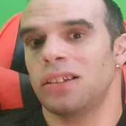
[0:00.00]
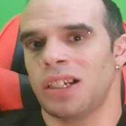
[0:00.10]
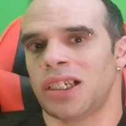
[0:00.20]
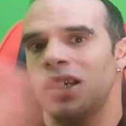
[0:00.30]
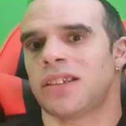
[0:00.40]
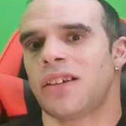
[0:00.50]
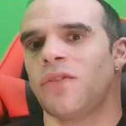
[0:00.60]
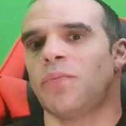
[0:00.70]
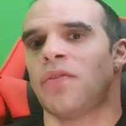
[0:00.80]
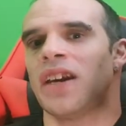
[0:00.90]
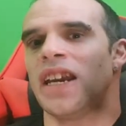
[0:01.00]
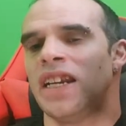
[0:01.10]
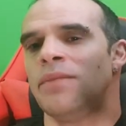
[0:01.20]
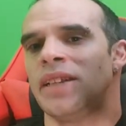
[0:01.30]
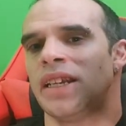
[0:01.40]
déjà, ça, vous pouvez
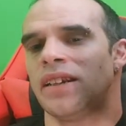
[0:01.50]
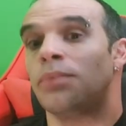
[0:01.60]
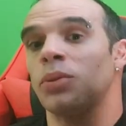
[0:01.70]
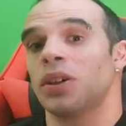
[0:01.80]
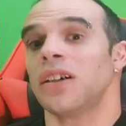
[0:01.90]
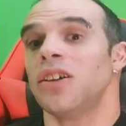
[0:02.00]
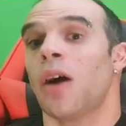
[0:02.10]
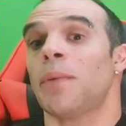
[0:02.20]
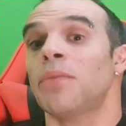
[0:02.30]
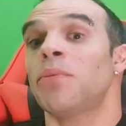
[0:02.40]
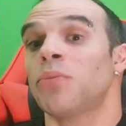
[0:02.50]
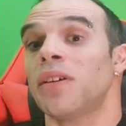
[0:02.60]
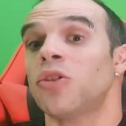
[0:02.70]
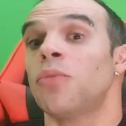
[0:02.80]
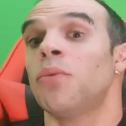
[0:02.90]
éliminer. C'est pour ça, il n'y aura pas
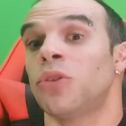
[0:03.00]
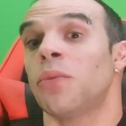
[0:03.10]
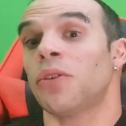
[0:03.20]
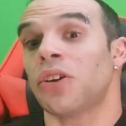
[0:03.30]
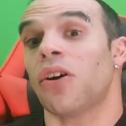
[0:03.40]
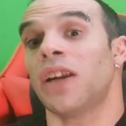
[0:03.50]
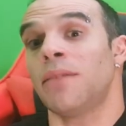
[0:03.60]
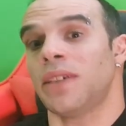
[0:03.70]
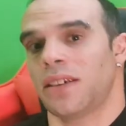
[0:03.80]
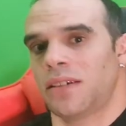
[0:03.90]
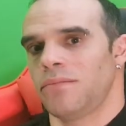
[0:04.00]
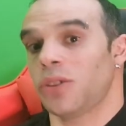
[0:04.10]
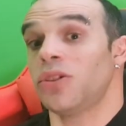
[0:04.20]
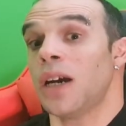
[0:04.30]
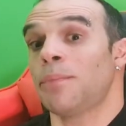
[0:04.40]
besoin de me demander un ami.
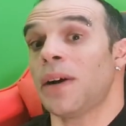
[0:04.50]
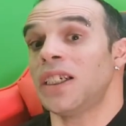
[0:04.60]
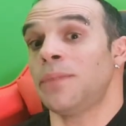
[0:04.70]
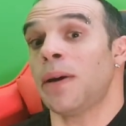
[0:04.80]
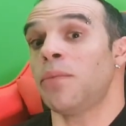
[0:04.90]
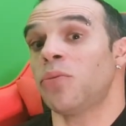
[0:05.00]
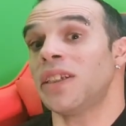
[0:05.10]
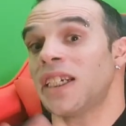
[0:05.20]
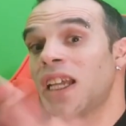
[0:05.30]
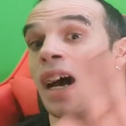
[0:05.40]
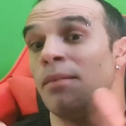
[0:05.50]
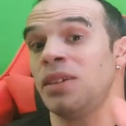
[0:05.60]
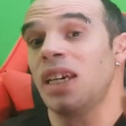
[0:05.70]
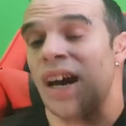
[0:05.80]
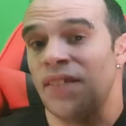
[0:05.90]
Parce qu'il je a pas, j'ai pas besoin d'être
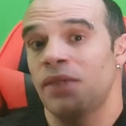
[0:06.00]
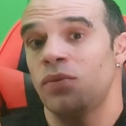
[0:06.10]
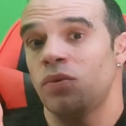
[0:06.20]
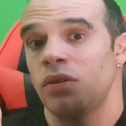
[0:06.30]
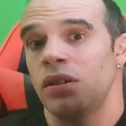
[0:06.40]
ami avec vous.